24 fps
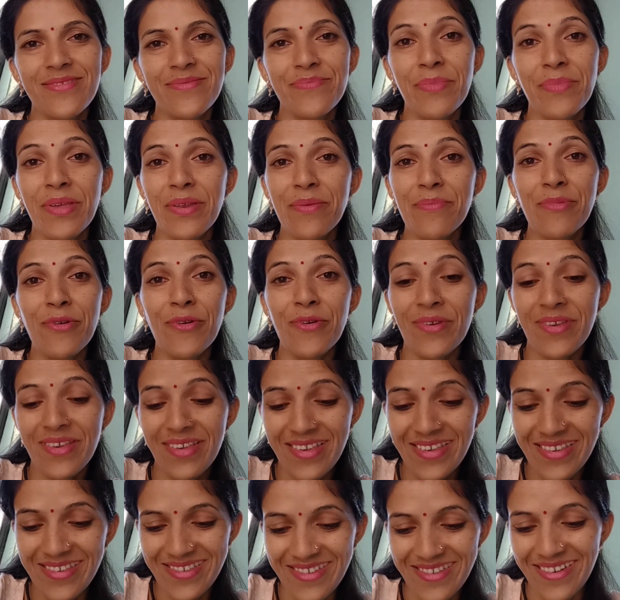मेरी ब्लॉगिंग
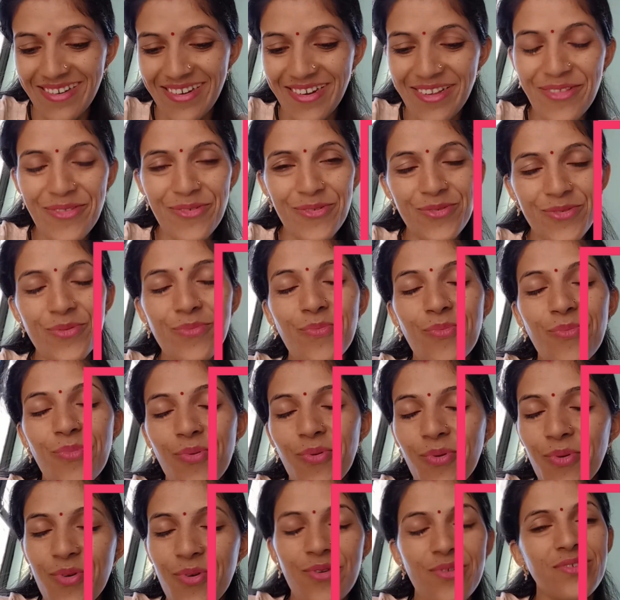की स्टार्टिंग दोस्तों
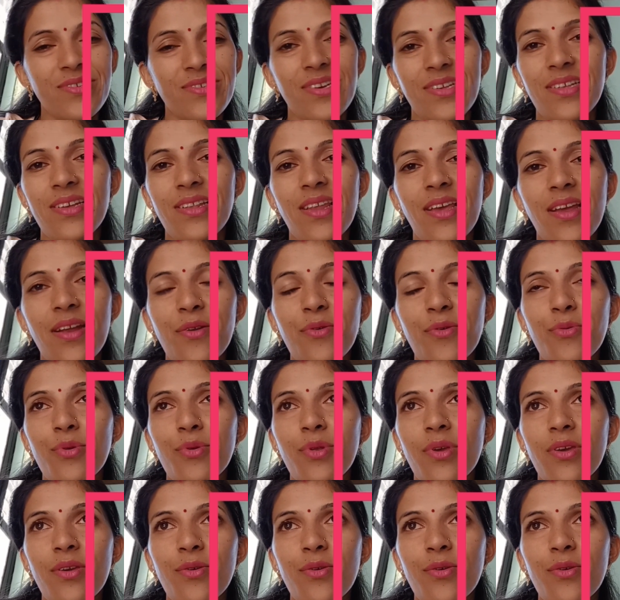बहुत ज़्यादा लेट हो रही है